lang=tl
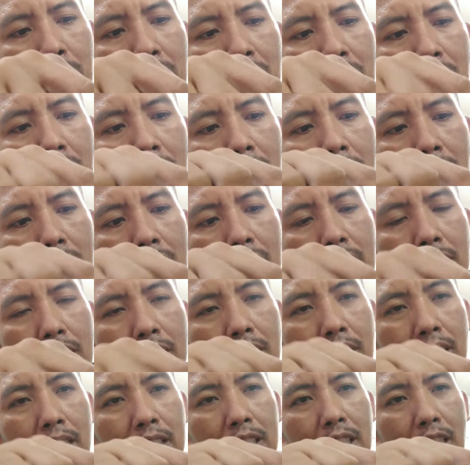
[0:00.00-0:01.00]
para
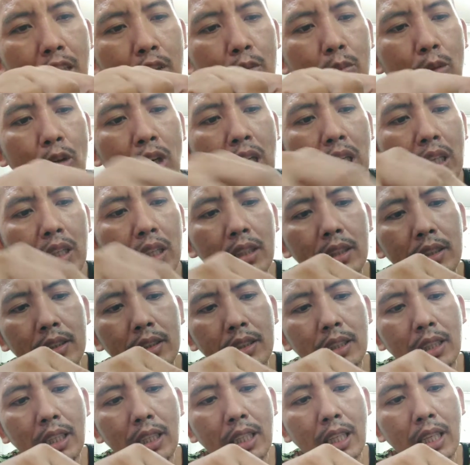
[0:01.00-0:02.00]
hindi siya lumuwag
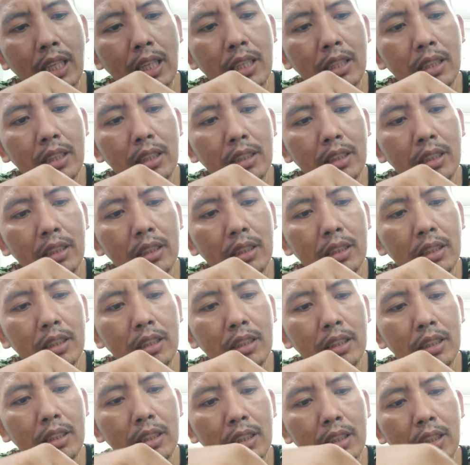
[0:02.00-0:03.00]
ganyan
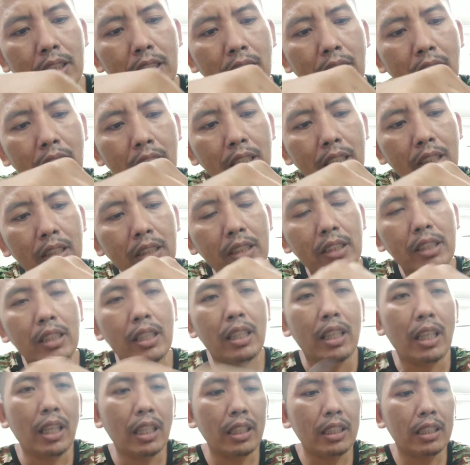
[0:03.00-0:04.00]
yan
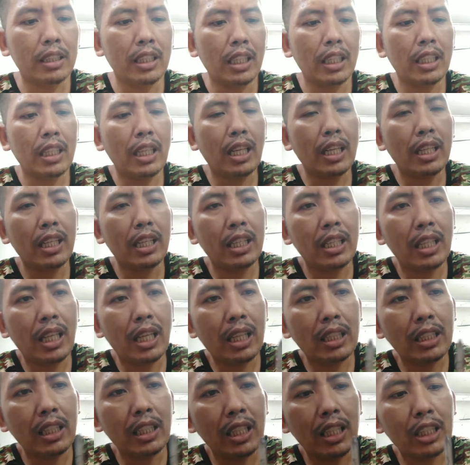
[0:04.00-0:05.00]
at tingnan niyo
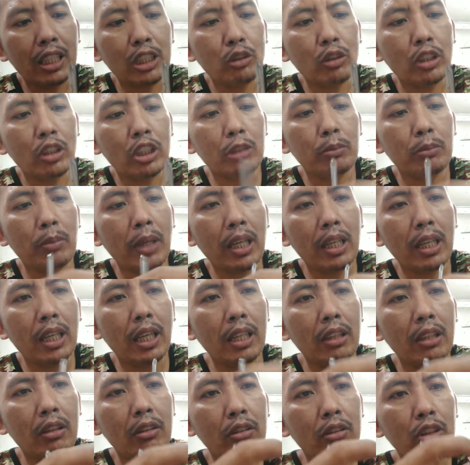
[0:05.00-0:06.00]
natin ang switch
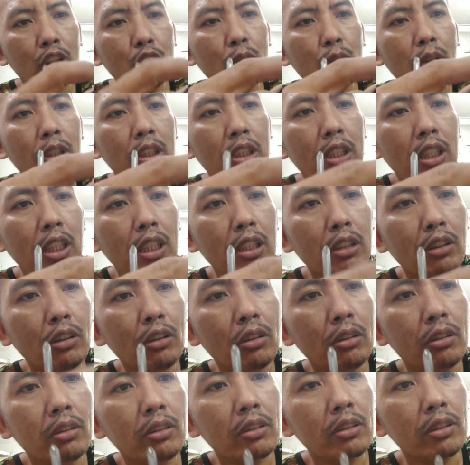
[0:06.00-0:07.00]
baka yung switch dito
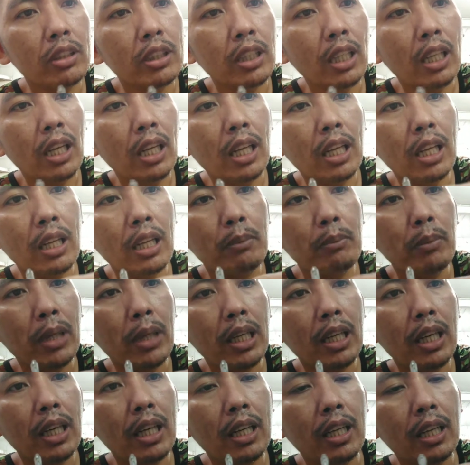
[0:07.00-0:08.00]
sa ilalim
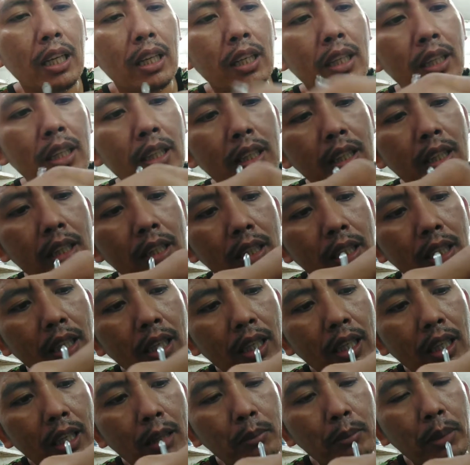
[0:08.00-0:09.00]
baka
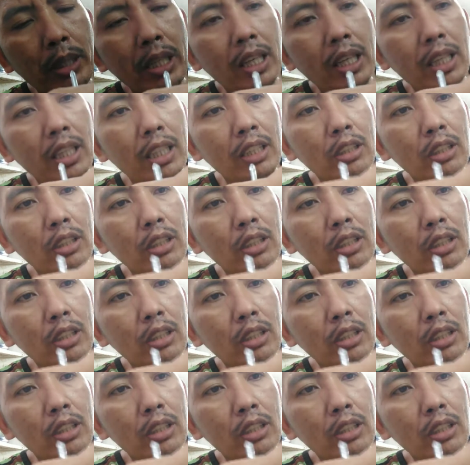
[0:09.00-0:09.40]
uh, nabiyak